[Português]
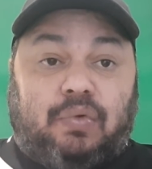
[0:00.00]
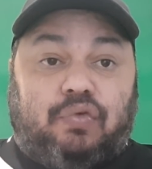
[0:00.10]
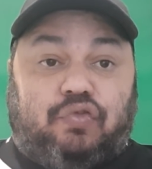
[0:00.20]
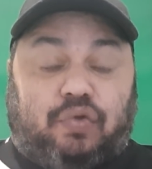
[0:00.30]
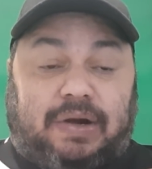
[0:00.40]

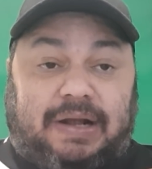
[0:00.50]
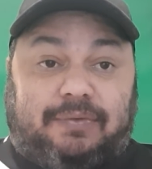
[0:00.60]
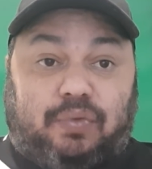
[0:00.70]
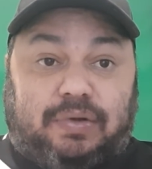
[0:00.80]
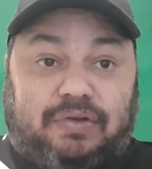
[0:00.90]
os
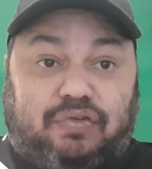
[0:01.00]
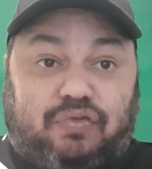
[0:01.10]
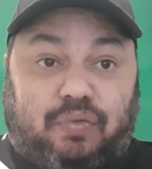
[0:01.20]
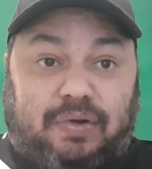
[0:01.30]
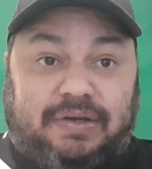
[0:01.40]
jogadores
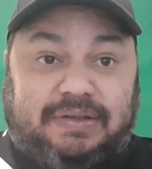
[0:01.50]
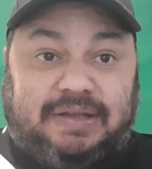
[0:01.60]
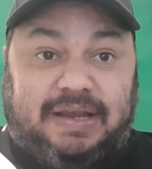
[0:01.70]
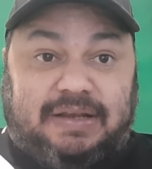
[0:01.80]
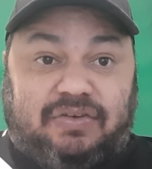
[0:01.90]

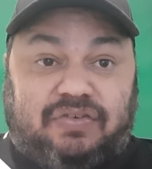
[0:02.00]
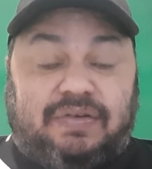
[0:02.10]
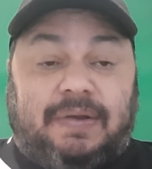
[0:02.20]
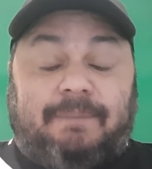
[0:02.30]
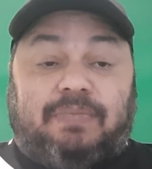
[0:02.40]
sorridentes